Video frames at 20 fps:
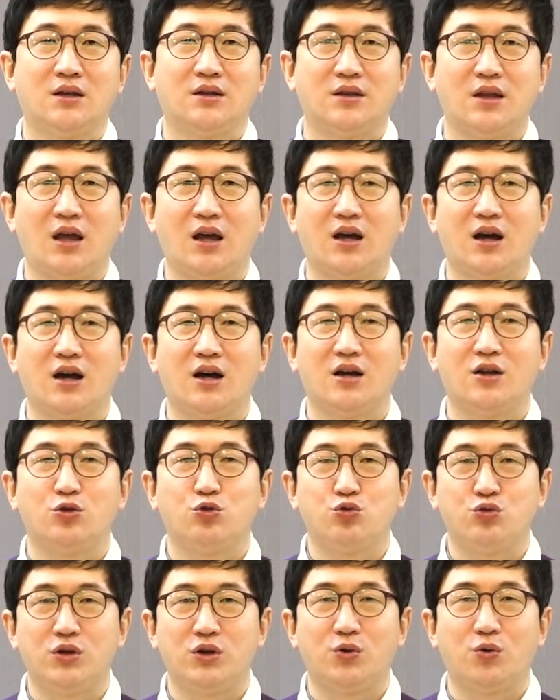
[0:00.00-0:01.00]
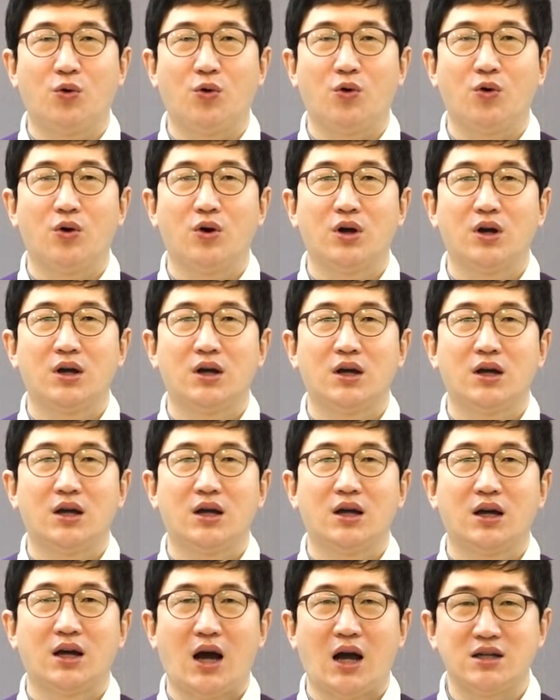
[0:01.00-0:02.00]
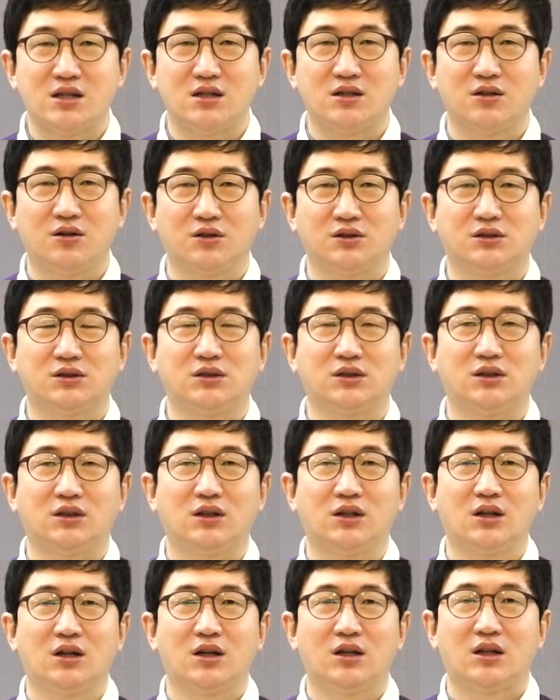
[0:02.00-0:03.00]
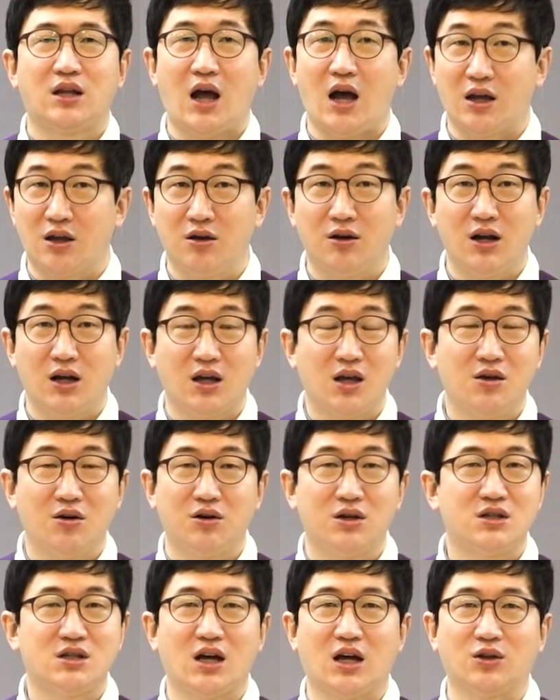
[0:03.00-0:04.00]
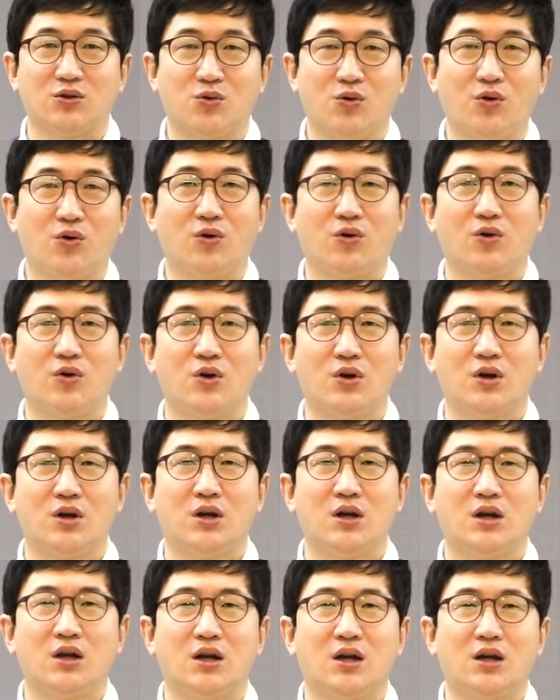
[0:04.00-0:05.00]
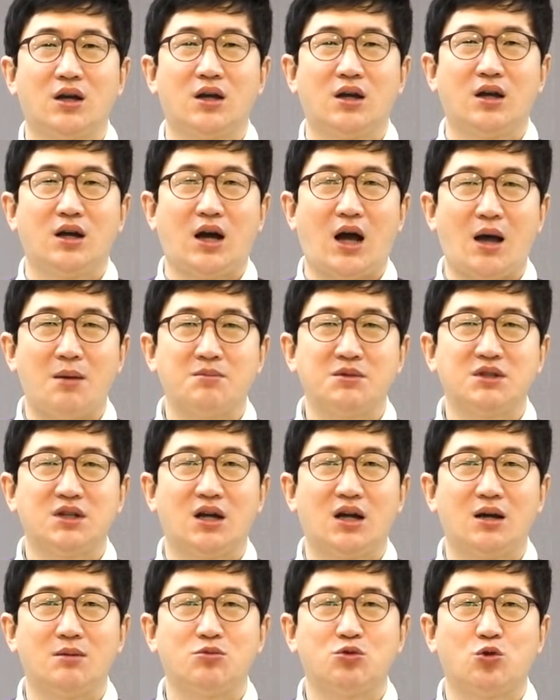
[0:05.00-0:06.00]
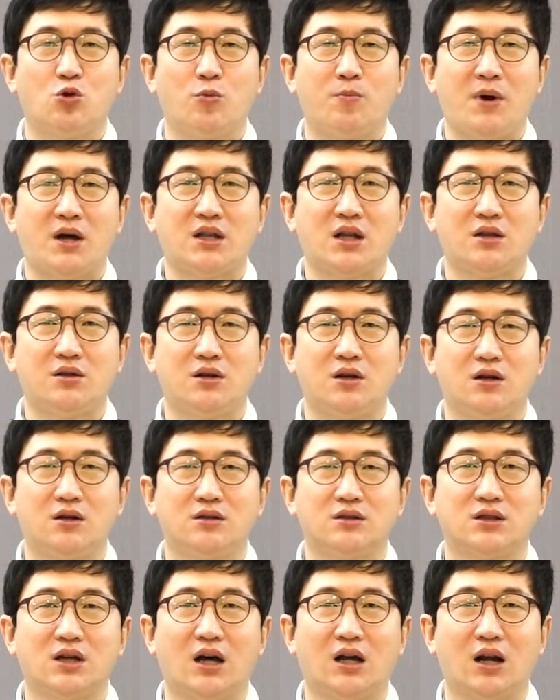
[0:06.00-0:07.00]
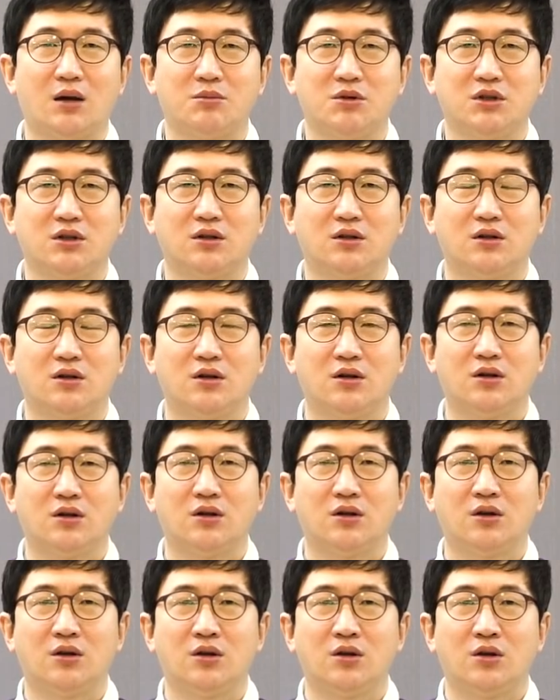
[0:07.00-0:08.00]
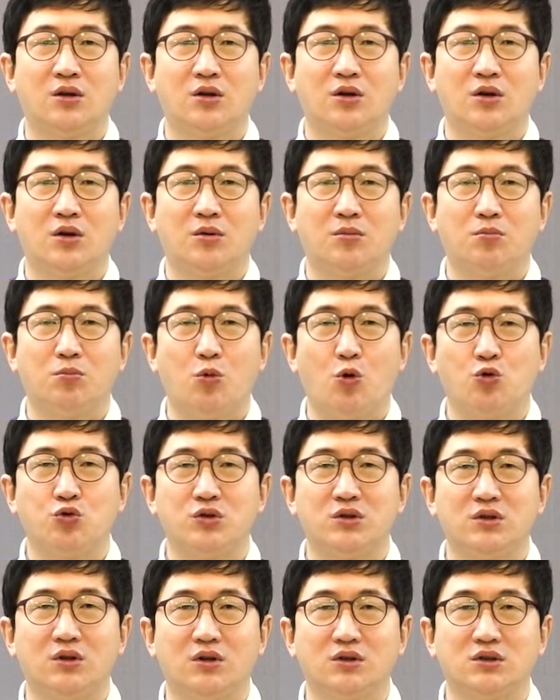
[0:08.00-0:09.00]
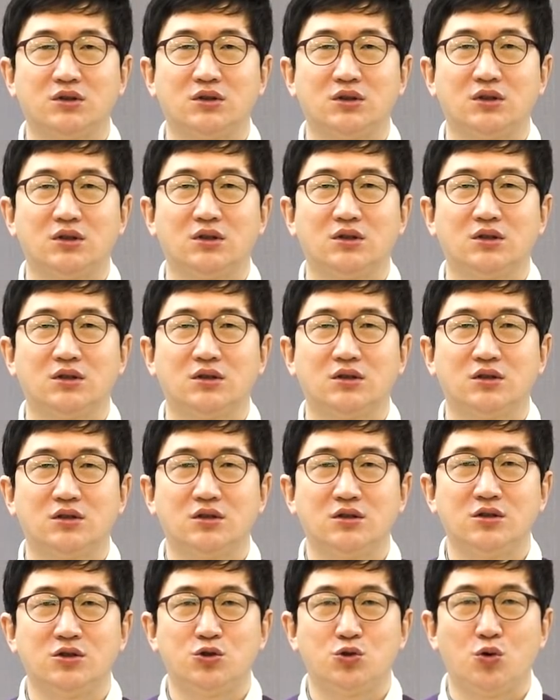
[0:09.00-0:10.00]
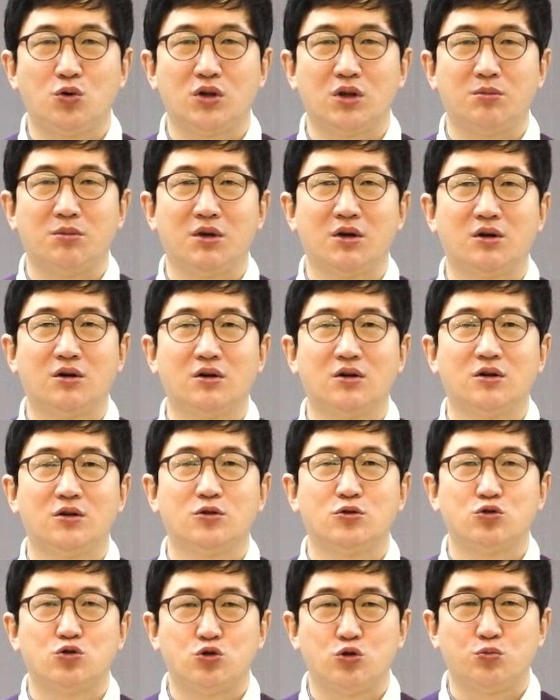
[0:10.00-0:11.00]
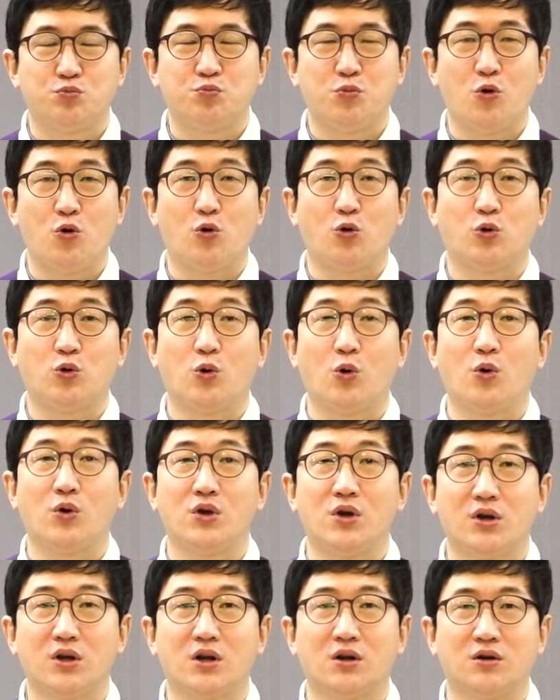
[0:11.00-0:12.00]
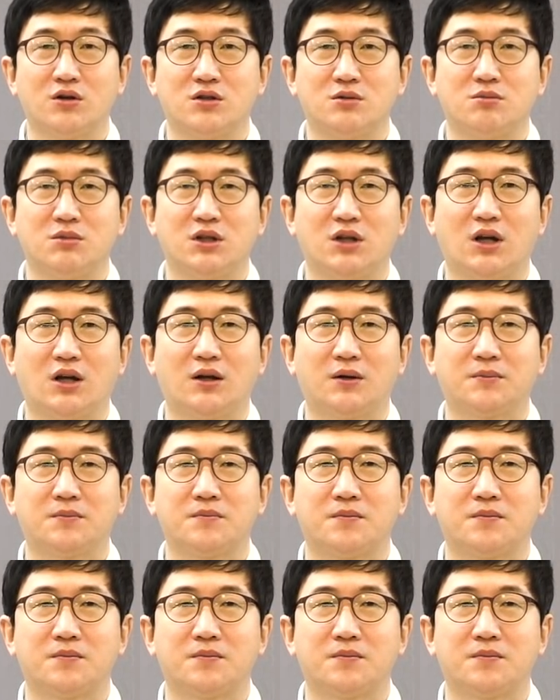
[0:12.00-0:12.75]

내가 누리고 가진 것을 당연하게 여기지 않고 감사함으로 받아들이는 사람은 모든 것을 은총이며 축복으로 여길 것입니다.